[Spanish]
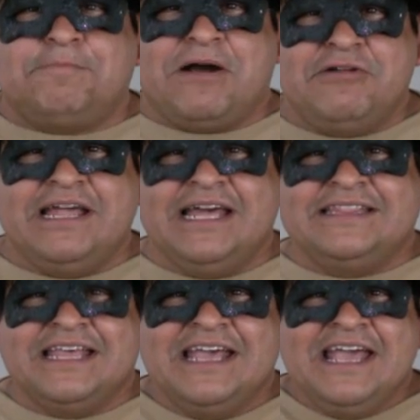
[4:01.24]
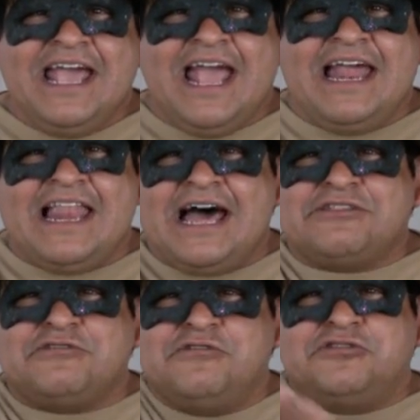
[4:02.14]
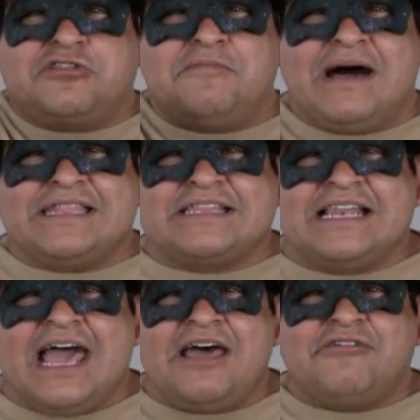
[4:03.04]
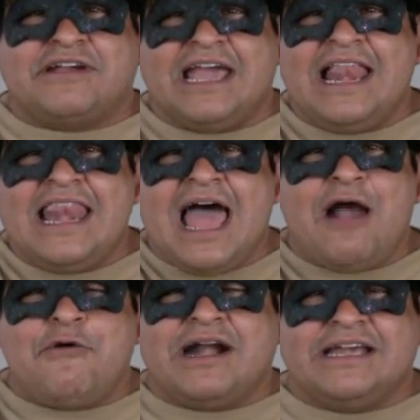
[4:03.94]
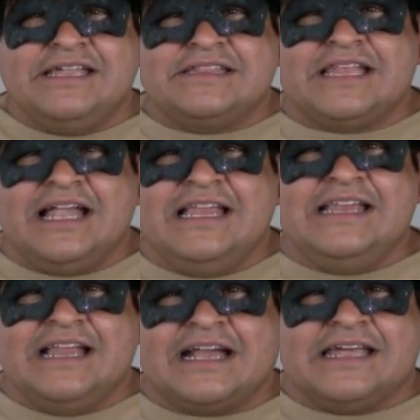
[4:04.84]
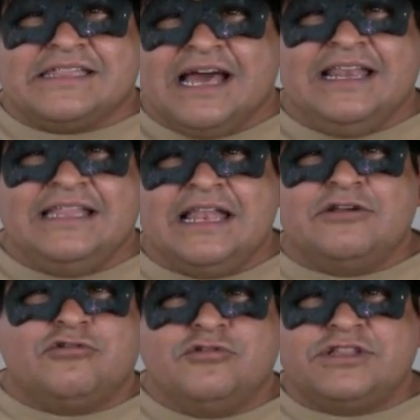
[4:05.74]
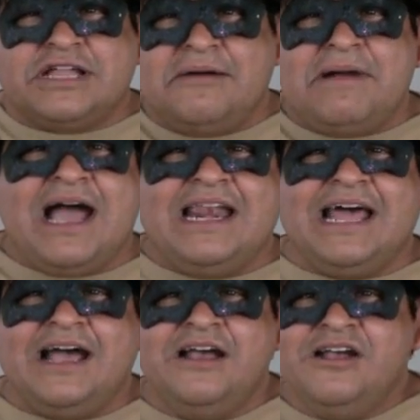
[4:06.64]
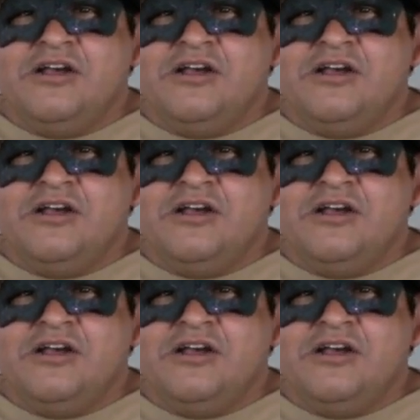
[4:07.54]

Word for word: Paulet. El asunto más claro que el agua cristalina que sale del Kutsamala